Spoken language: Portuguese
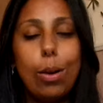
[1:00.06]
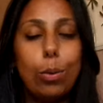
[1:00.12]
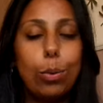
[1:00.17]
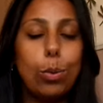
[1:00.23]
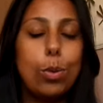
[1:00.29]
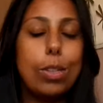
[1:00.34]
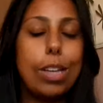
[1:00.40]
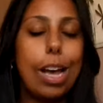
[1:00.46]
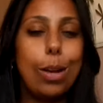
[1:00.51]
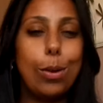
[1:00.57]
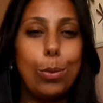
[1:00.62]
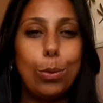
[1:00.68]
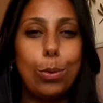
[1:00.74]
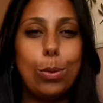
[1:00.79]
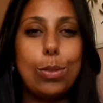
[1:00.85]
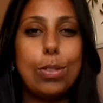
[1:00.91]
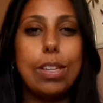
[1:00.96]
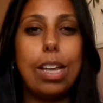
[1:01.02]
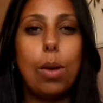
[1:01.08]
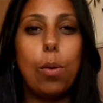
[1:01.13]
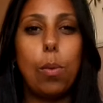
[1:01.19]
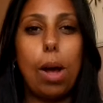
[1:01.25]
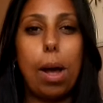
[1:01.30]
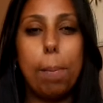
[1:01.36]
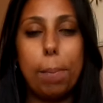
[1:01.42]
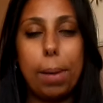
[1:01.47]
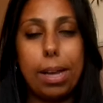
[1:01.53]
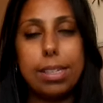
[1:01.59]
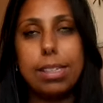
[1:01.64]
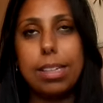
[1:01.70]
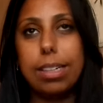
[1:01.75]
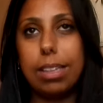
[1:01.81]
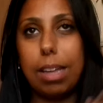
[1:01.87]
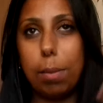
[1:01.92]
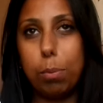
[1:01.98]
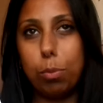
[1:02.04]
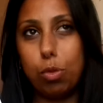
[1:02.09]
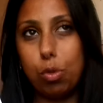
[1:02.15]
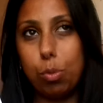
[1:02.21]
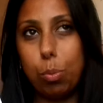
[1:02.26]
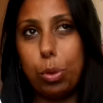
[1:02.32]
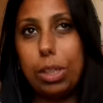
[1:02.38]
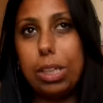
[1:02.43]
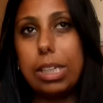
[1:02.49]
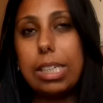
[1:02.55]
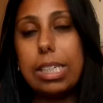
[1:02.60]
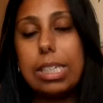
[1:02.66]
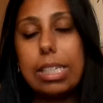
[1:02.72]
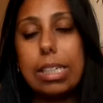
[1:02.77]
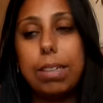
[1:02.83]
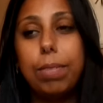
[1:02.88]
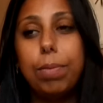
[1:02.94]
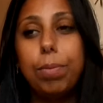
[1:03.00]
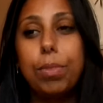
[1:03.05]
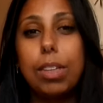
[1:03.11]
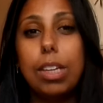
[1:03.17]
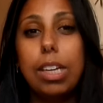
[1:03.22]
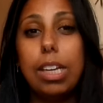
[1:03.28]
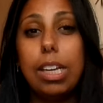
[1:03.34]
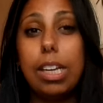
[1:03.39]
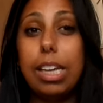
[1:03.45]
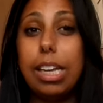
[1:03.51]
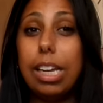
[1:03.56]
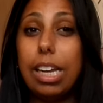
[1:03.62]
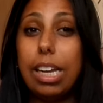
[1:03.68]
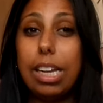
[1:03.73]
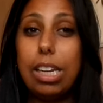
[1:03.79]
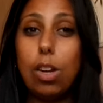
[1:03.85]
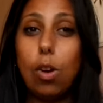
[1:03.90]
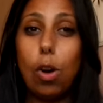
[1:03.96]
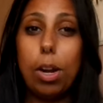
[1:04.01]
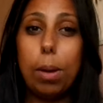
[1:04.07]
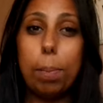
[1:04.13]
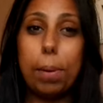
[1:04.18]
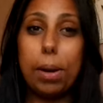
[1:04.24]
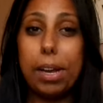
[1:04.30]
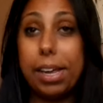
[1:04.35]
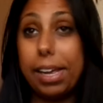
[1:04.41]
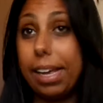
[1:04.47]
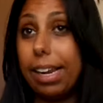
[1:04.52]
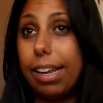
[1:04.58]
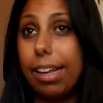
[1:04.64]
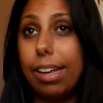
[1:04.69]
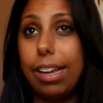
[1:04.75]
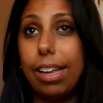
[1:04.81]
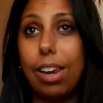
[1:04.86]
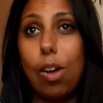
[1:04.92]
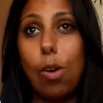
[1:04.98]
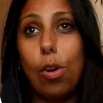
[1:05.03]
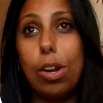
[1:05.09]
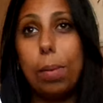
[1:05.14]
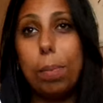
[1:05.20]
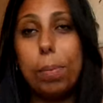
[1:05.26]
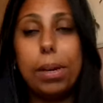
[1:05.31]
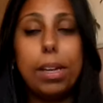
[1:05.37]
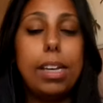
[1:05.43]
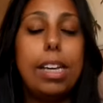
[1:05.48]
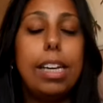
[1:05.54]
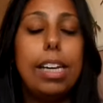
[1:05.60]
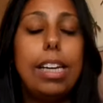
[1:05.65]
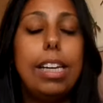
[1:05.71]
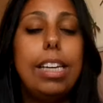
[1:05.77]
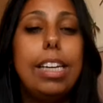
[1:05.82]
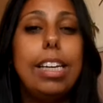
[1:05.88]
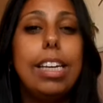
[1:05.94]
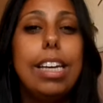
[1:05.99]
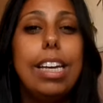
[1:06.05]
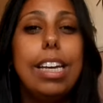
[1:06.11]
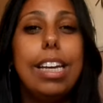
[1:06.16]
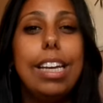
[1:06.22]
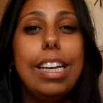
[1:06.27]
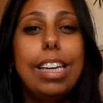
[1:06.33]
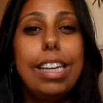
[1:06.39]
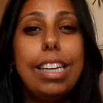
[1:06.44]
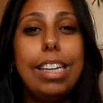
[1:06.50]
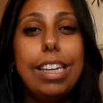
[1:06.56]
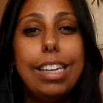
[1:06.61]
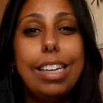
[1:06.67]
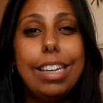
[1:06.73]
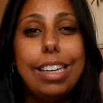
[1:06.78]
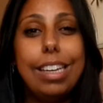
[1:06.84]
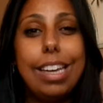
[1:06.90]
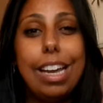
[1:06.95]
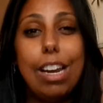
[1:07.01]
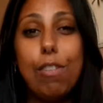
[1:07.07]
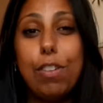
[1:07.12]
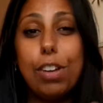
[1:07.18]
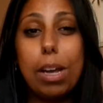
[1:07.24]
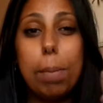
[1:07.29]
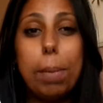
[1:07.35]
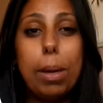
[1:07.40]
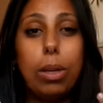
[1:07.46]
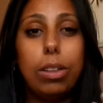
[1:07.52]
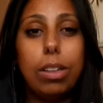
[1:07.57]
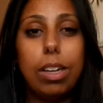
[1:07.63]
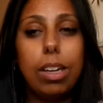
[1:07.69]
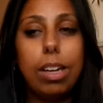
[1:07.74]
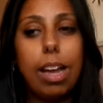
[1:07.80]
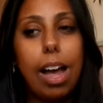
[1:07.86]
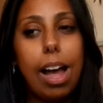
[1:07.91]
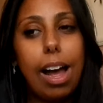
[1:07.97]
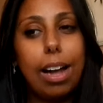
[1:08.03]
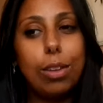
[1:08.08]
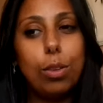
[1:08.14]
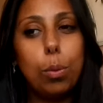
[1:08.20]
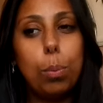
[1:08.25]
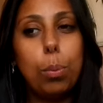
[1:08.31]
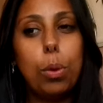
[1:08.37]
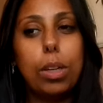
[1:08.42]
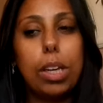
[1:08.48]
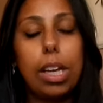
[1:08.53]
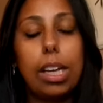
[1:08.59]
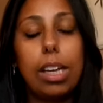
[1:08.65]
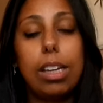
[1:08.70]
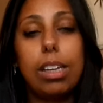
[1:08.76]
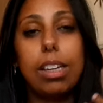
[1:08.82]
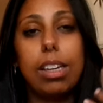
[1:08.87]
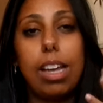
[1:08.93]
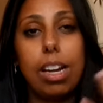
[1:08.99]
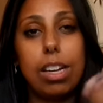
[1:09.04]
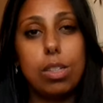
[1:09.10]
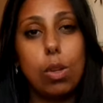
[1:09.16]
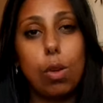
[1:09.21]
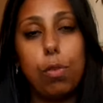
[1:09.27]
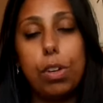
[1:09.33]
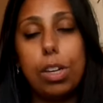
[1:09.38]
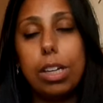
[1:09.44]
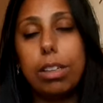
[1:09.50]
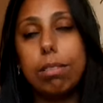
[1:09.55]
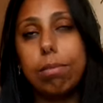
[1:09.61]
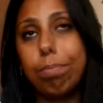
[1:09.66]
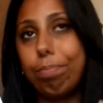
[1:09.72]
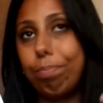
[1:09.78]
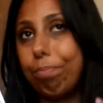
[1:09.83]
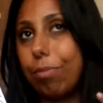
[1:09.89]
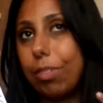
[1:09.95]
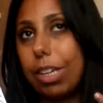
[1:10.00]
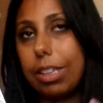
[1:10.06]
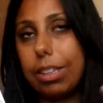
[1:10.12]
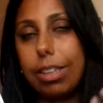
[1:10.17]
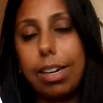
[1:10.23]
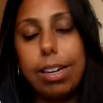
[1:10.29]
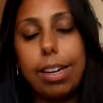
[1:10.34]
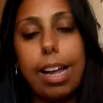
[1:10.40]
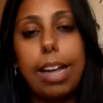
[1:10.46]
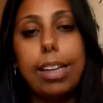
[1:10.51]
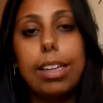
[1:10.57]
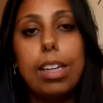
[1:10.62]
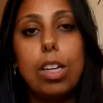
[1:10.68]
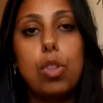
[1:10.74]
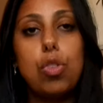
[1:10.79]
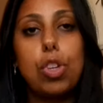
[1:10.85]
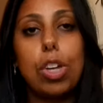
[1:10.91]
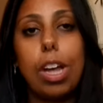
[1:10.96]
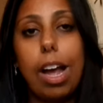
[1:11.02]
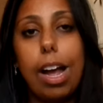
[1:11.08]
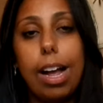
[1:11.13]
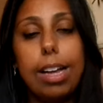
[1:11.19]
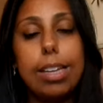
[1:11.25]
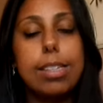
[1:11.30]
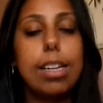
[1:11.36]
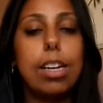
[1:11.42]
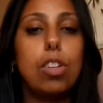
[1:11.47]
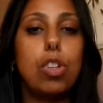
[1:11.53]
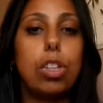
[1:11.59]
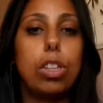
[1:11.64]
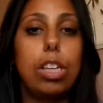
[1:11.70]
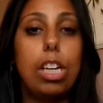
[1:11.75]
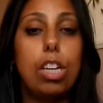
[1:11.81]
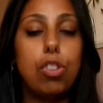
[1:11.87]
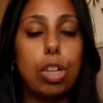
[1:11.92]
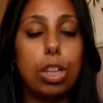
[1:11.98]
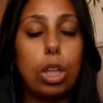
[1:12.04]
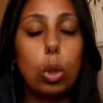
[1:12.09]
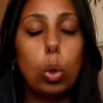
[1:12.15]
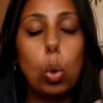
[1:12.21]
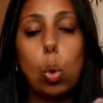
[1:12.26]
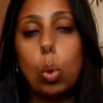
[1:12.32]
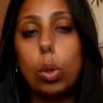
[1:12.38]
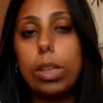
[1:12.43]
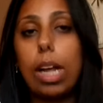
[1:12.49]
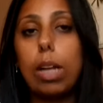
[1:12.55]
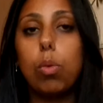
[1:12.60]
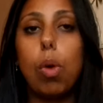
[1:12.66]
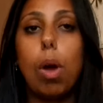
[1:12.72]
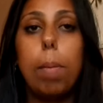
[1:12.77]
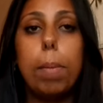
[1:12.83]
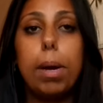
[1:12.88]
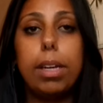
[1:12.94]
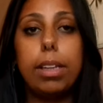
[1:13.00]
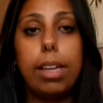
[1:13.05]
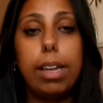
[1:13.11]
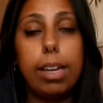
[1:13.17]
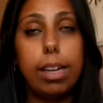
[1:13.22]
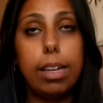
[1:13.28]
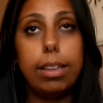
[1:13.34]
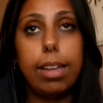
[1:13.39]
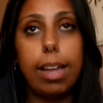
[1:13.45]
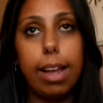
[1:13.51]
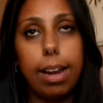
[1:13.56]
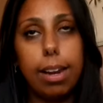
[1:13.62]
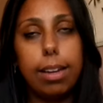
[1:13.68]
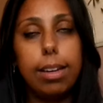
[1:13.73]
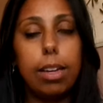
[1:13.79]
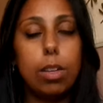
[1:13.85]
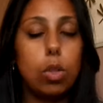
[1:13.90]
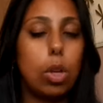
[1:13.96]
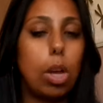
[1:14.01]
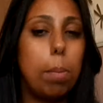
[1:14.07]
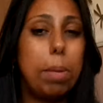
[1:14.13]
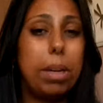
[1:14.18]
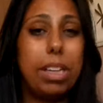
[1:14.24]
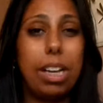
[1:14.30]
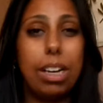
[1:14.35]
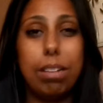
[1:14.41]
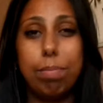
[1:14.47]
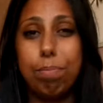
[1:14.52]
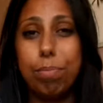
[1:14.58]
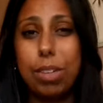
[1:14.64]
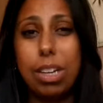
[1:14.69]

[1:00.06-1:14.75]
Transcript: um dos garotos, né, um rapaz que está de mudança. Ele olha para ela, ela olha para ele e ele fica meio intrigado porque que ela só fica trancada dentro de casa. Já, ele já tentou contato com a mãe de, dela, né, só que a mãe dela